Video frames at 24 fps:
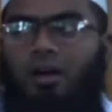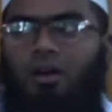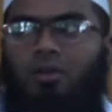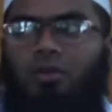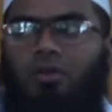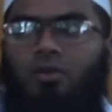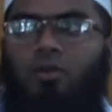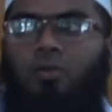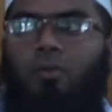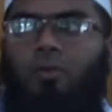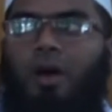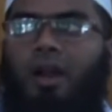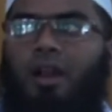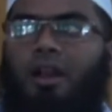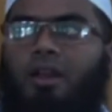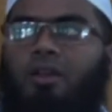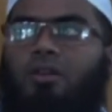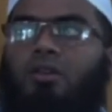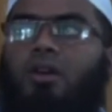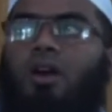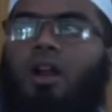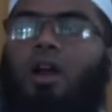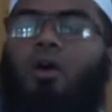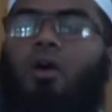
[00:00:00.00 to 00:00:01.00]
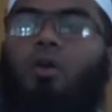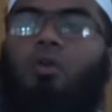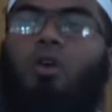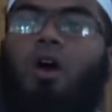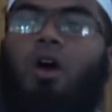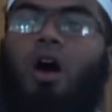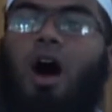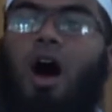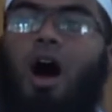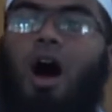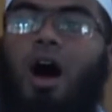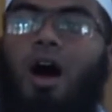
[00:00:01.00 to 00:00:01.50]
কুরবানি করা
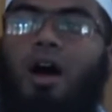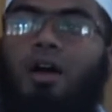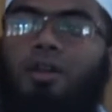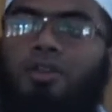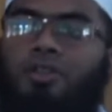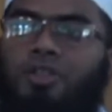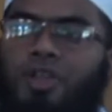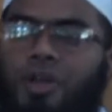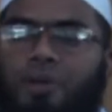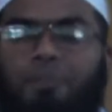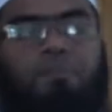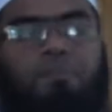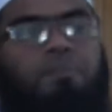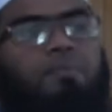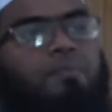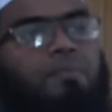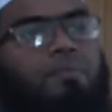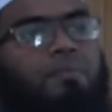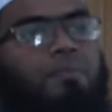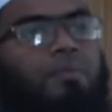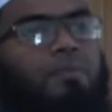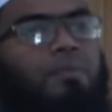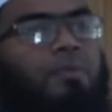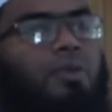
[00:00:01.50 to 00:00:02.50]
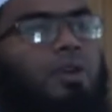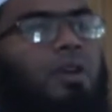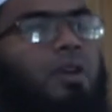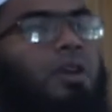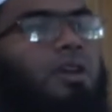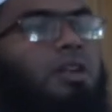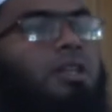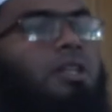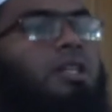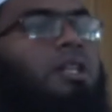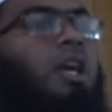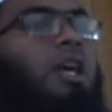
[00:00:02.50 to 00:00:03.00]
ওয়াজিব
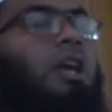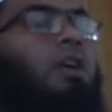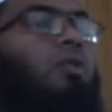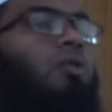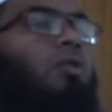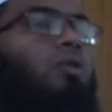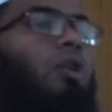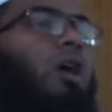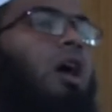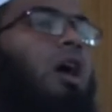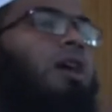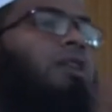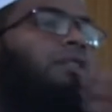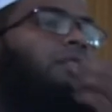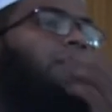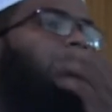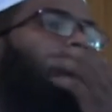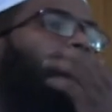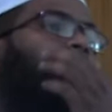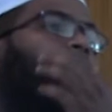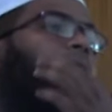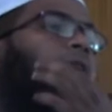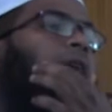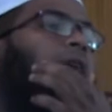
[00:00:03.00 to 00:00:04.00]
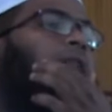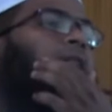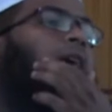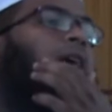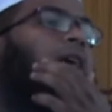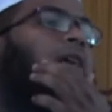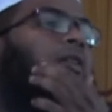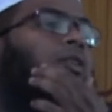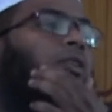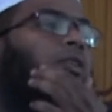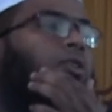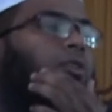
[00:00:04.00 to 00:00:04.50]
সেই ওয়াজিব
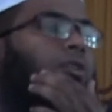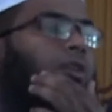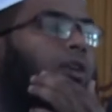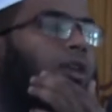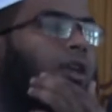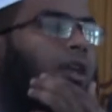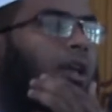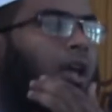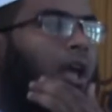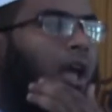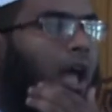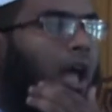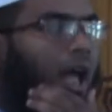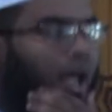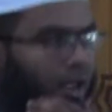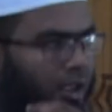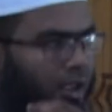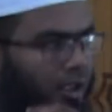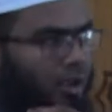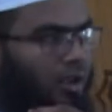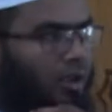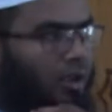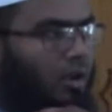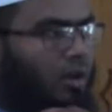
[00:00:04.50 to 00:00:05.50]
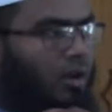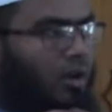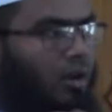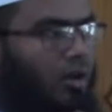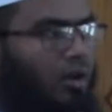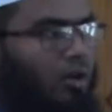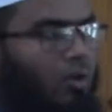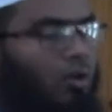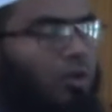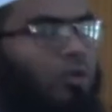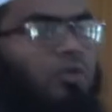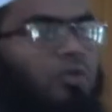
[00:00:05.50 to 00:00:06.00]
আদায় করতে গিয়ে
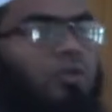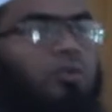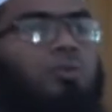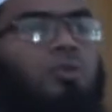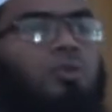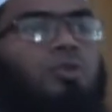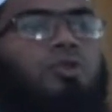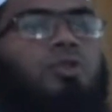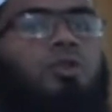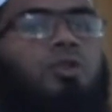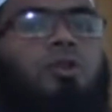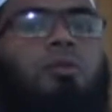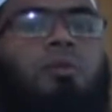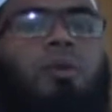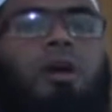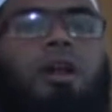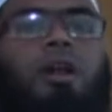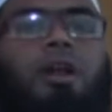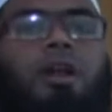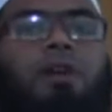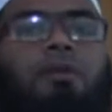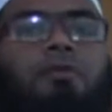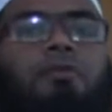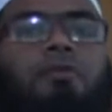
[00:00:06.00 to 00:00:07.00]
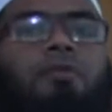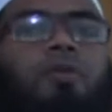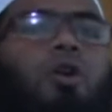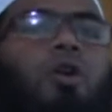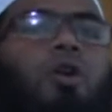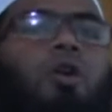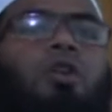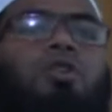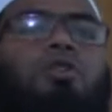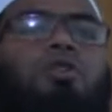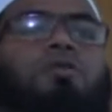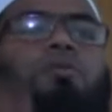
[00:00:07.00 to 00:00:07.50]
কত মুসলমানের
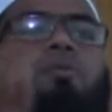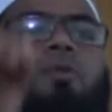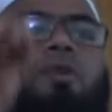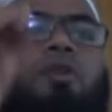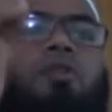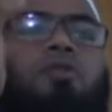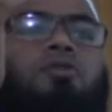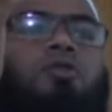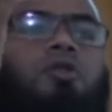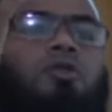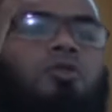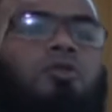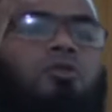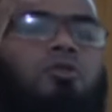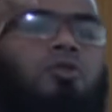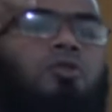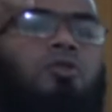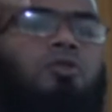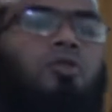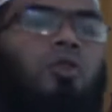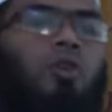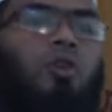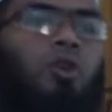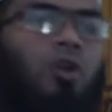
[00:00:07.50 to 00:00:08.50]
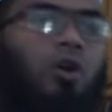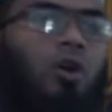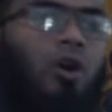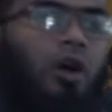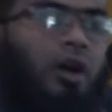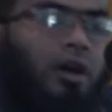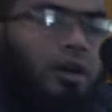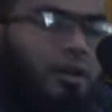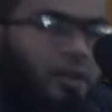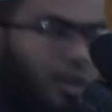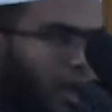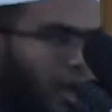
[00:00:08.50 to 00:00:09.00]
ফরজ পর্যন্ত তরক
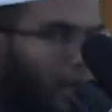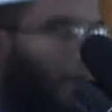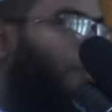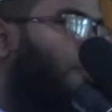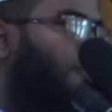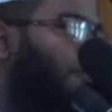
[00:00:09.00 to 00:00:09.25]
হয়ে যায়